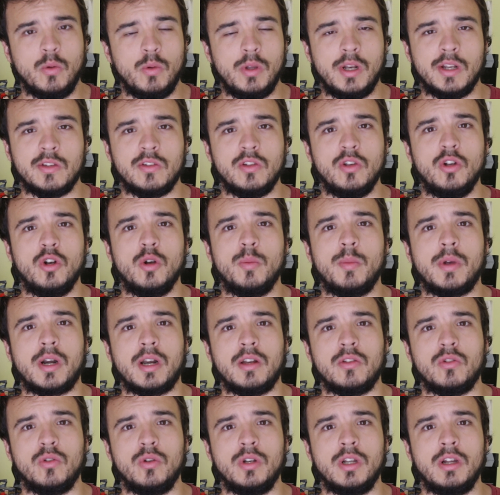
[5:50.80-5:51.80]
Que hubiera sido lo más
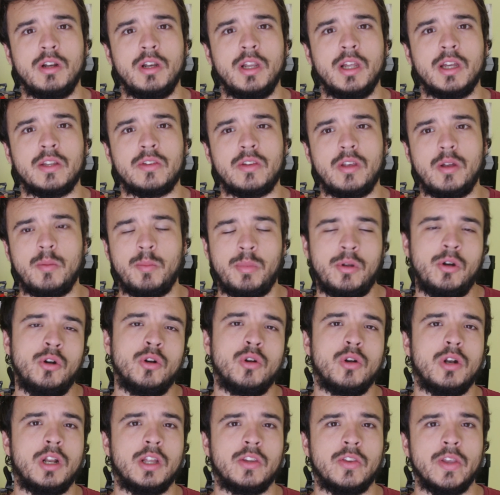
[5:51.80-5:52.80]
razonable hacer, pero
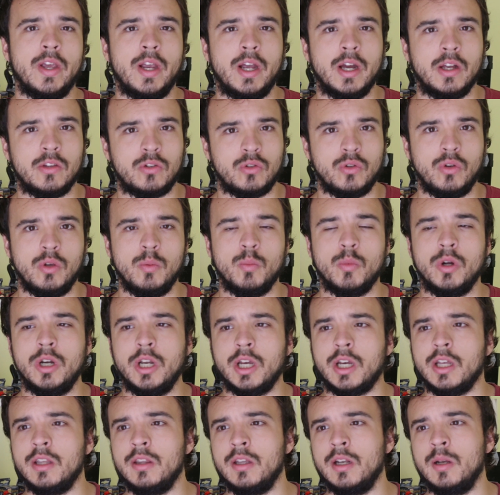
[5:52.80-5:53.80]
no le hacen caso y
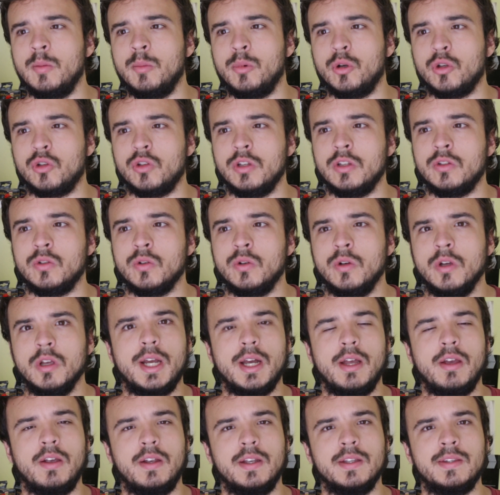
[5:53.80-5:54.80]
muere gente en el proceso.
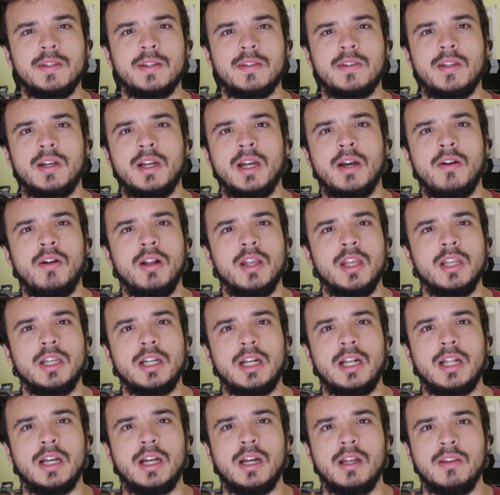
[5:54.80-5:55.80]
Cada vez que se acercaba alguien
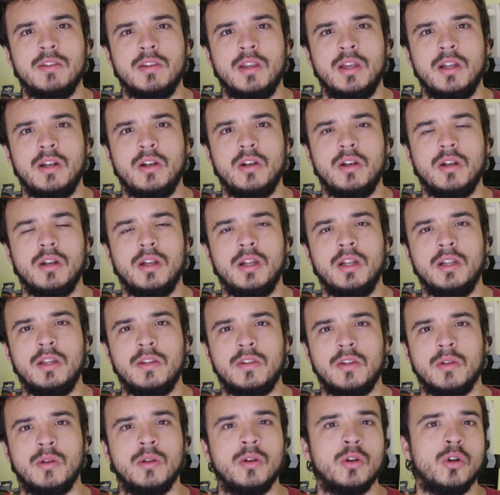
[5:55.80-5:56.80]
a la casa, él
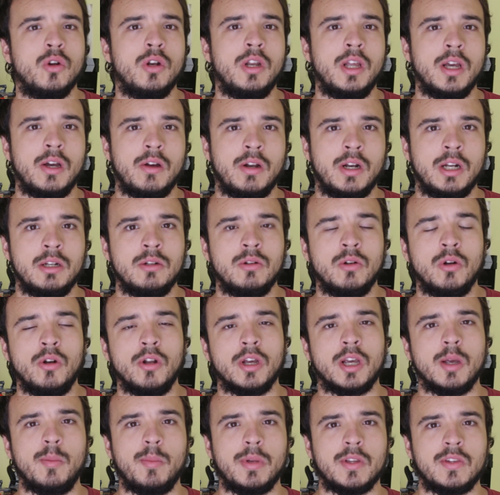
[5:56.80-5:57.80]
dice, no le abran, no le
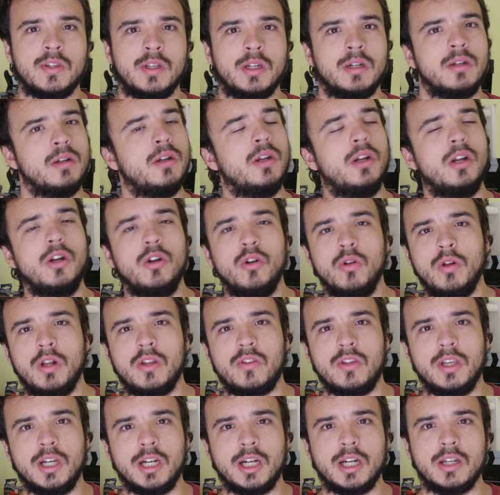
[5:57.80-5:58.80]
dejen pasar, no le
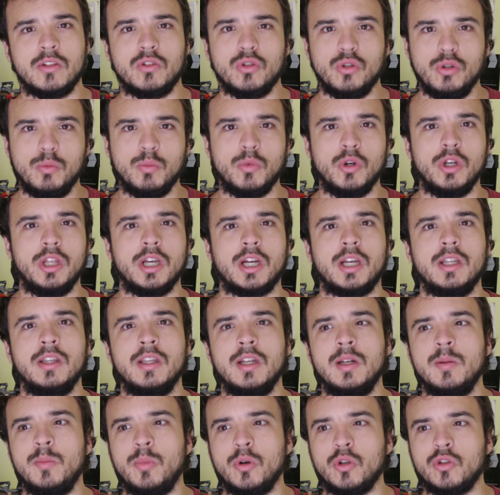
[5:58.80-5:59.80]
hacían caso y moría
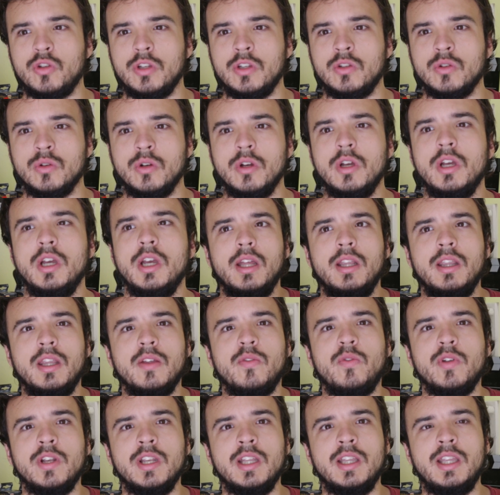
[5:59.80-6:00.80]
gente en el proceso. En
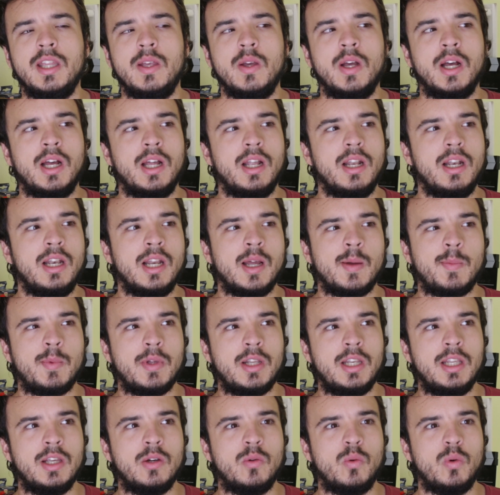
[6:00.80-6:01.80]
definitiva, la
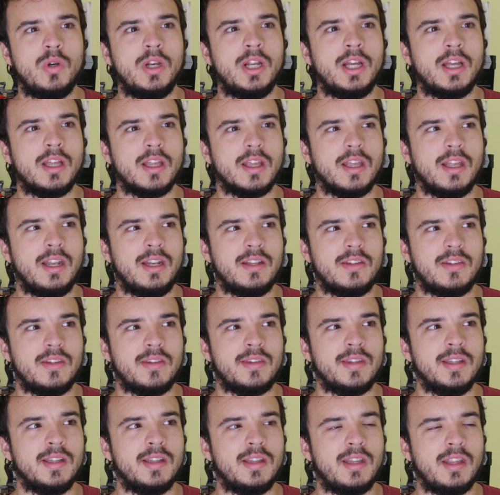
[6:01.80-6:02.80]
película en ese
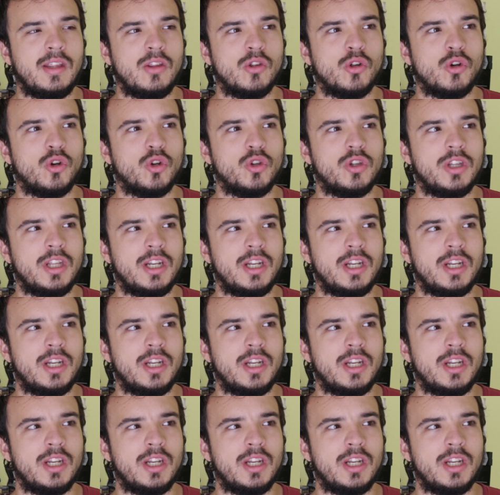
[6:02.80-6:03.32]
sentido no